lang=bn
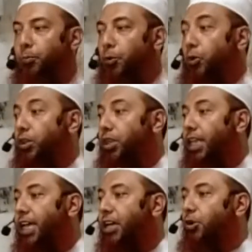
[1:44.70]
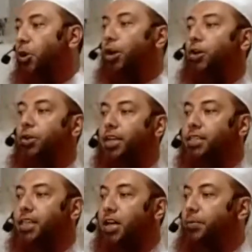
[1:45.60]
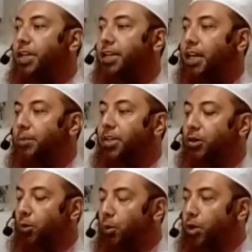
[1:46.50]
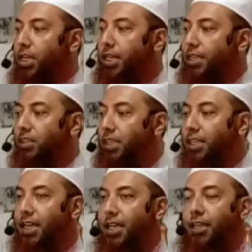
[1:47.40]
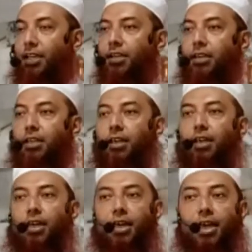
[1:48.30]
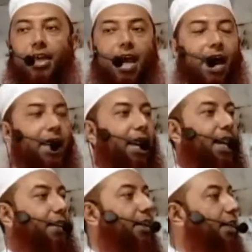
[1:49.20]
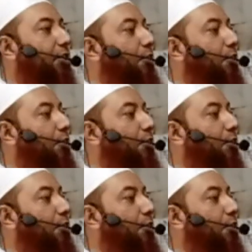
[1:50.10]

প্রত্যেক ঘরে ঘরে গ্রামের ওই রাত্রিতে এই আয়াত নিয়ে